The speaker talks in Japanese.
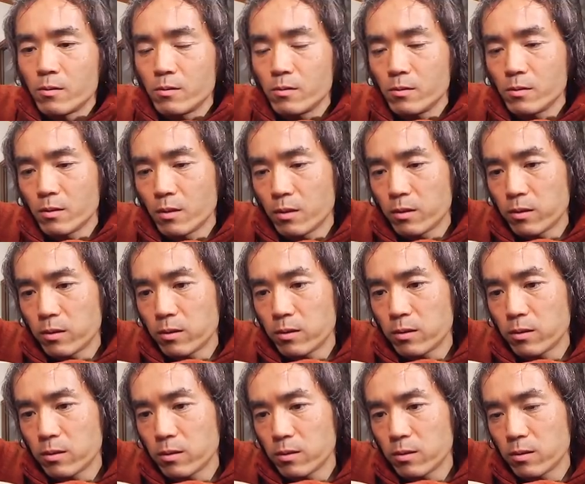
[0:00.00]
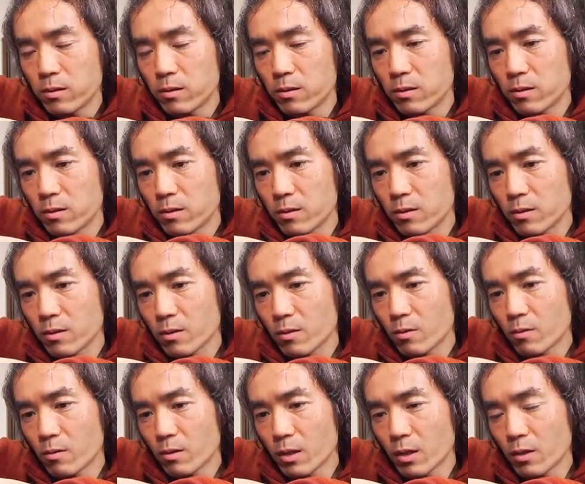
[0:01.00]
うん
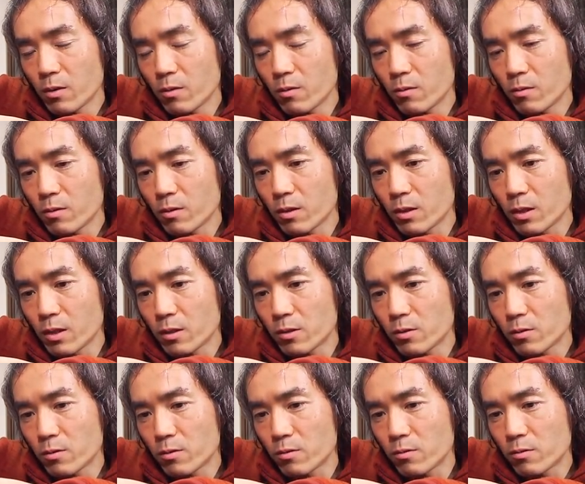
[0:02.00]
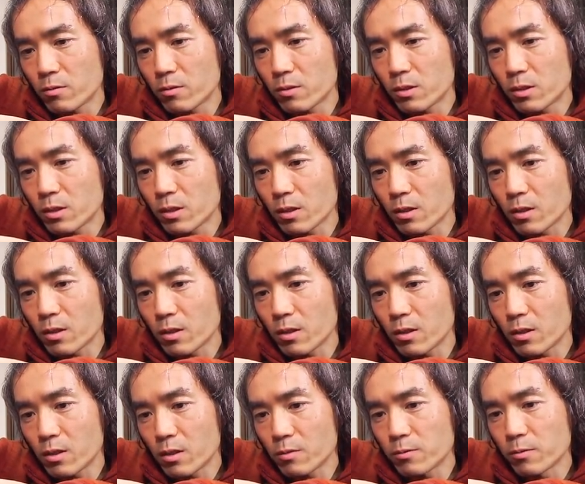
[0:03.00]
これ飲んでちょっとゆっくりしたら
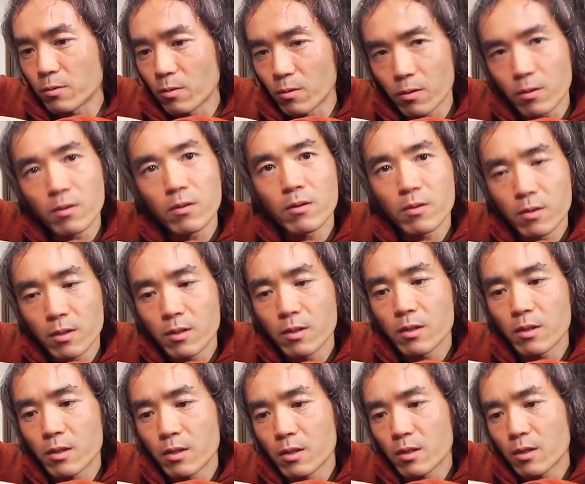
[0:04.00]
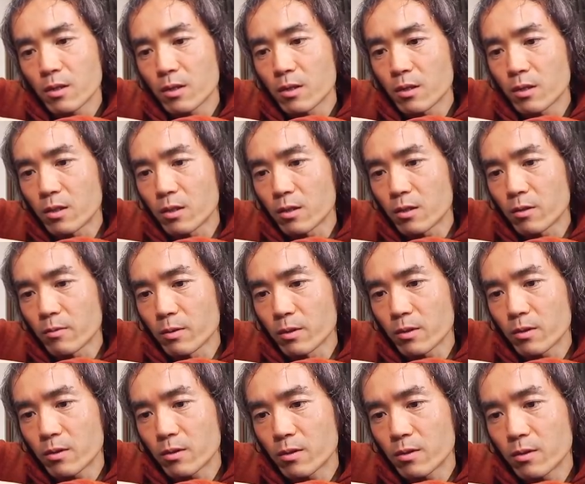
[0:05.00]
風呂入ってきま
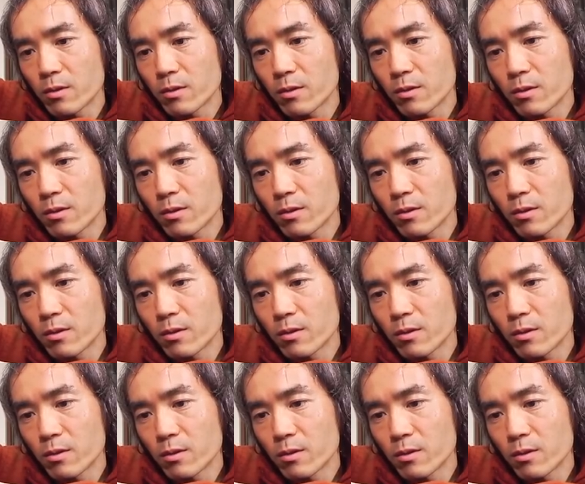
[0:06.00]
す